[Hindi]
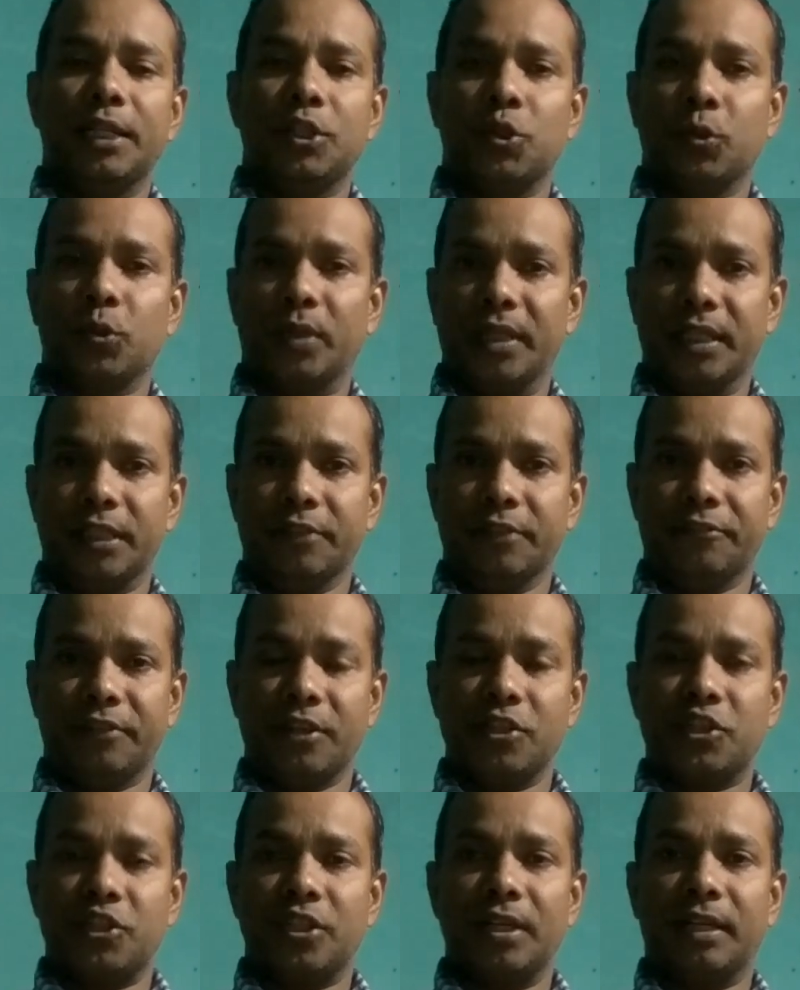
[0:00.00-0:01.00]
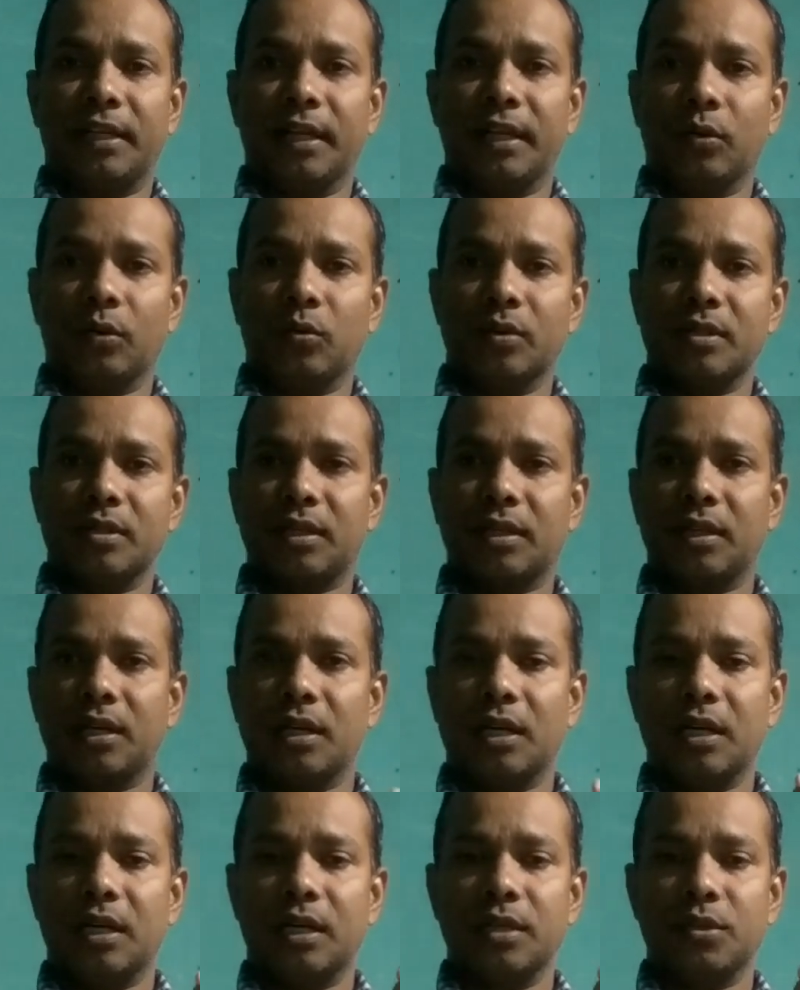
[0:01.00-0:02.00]
चूँकि डिफरेंशियल कैलकुलस का
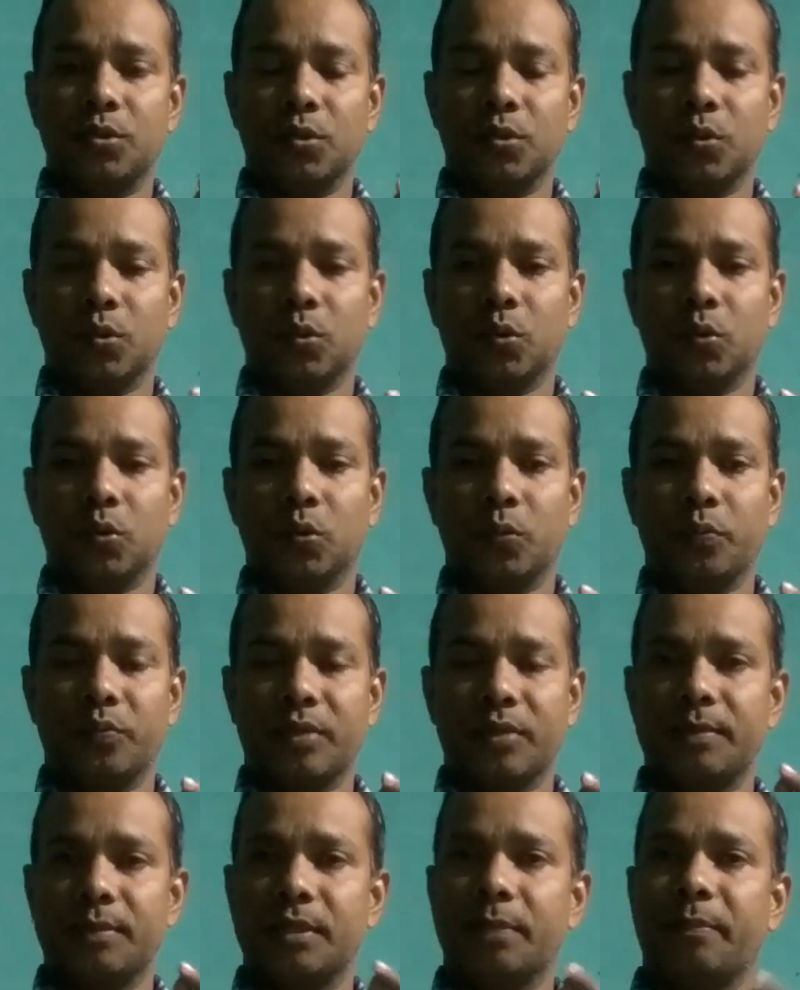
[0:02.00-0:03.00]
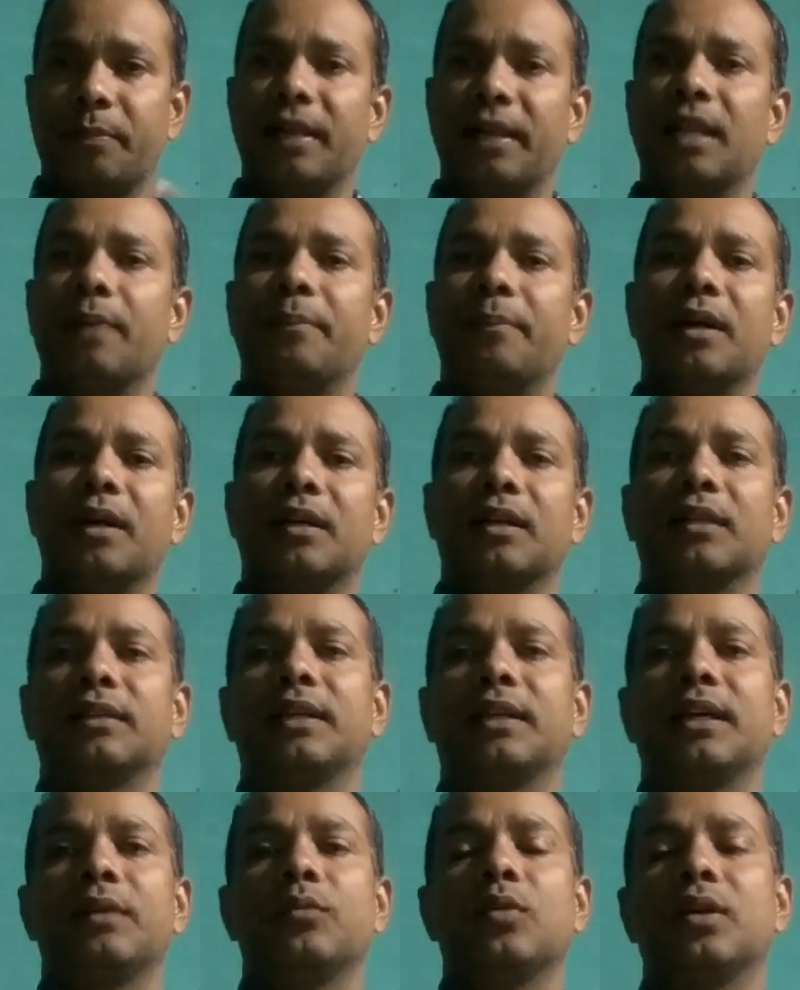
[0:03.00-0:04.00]
जो सबसे पहला पार्ट
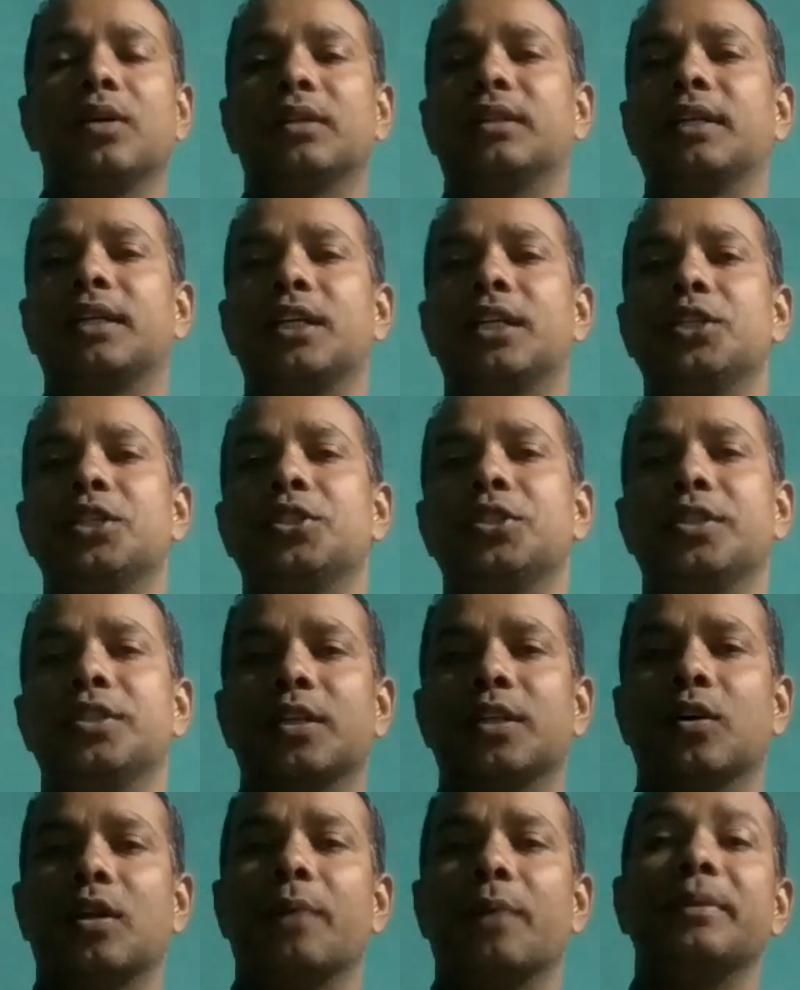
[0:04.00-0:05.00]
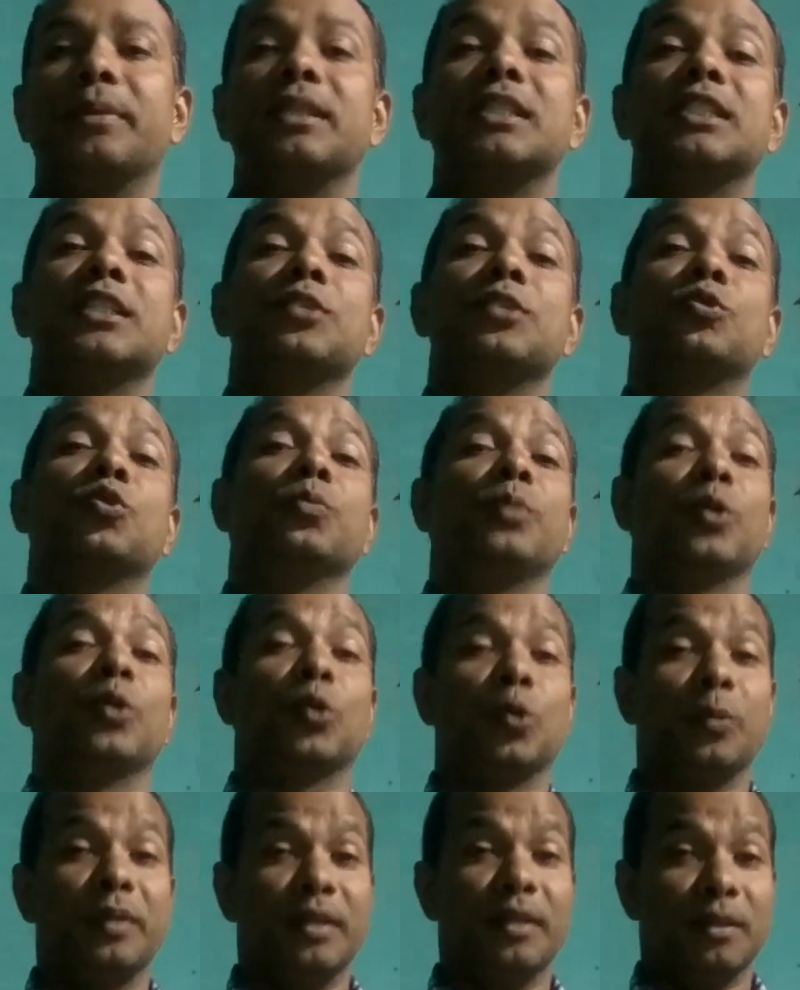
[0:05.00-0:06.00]
आता है वो आता है कंटिन्यूटी और आप इस चीज़ को
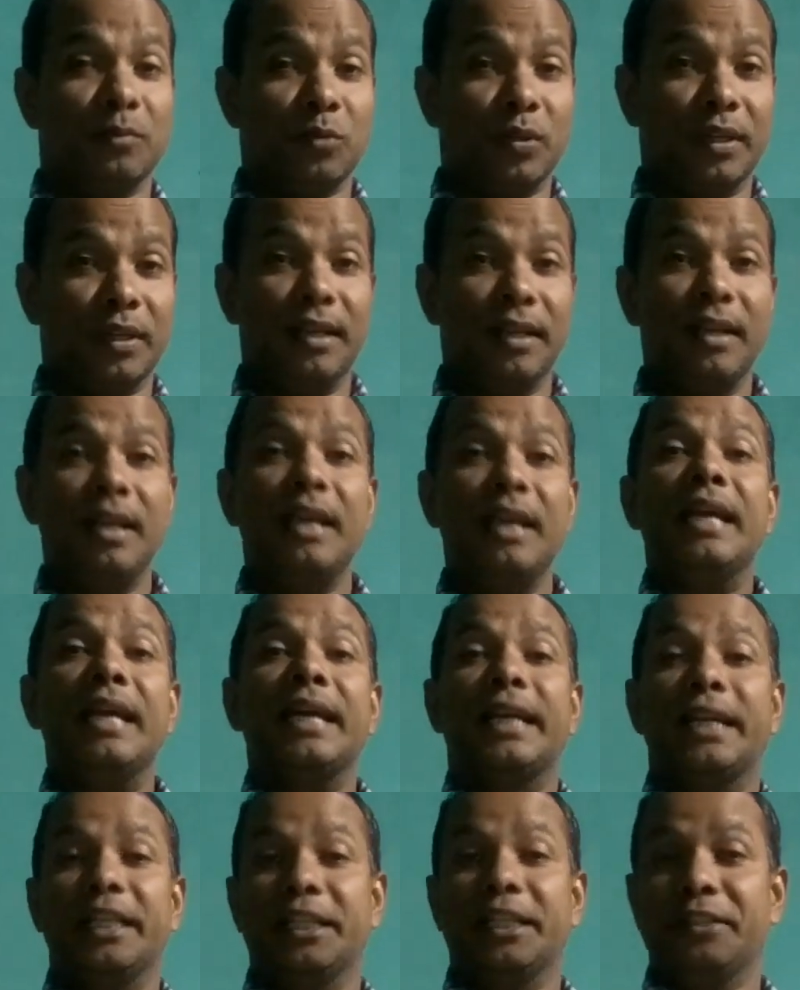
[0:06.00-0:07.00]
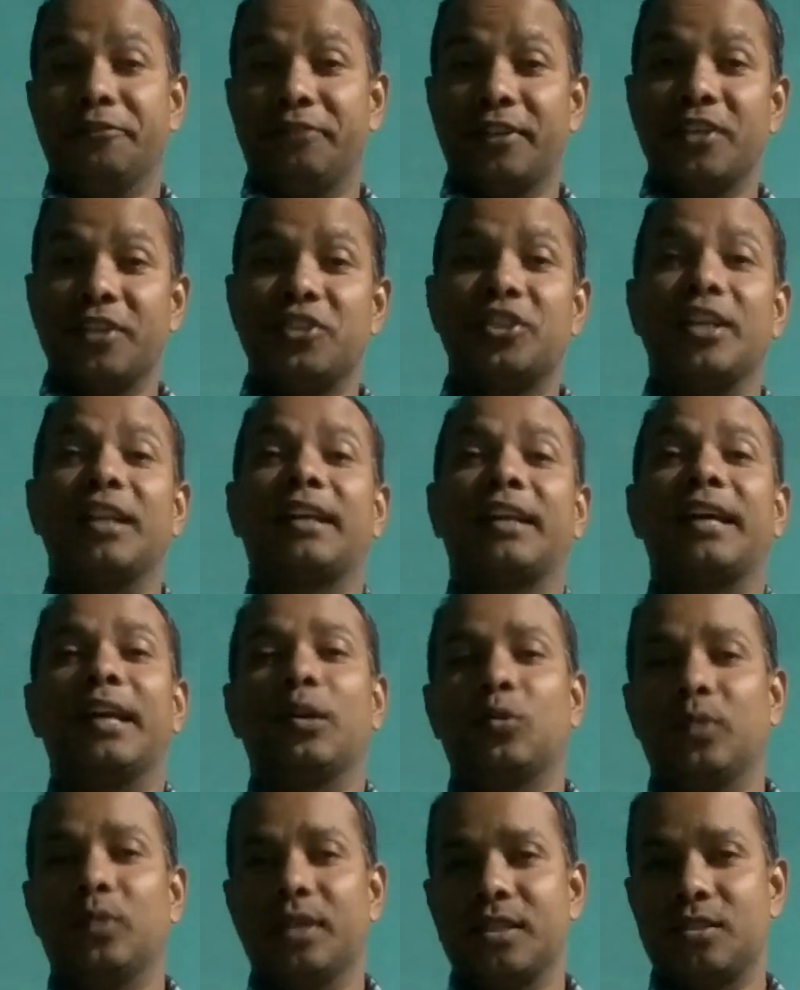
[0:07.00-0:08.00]
बिल्कुल भी ना भूलें कि डिफरेंशियल
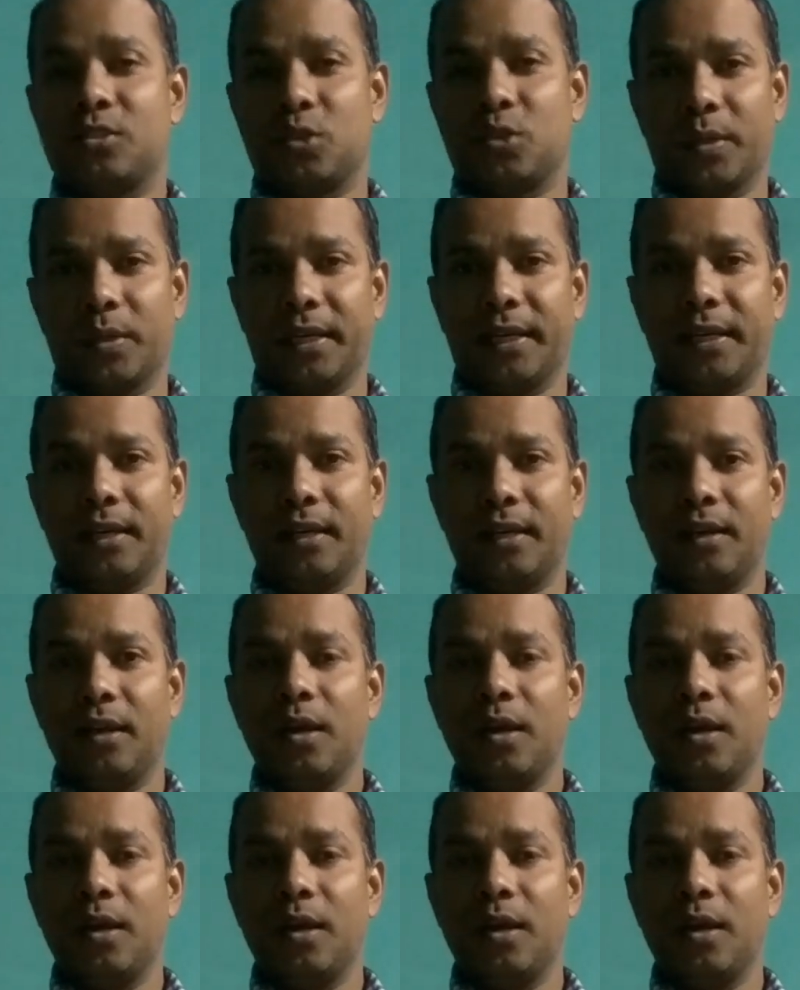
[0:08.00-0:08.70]
कैलकुलस जो है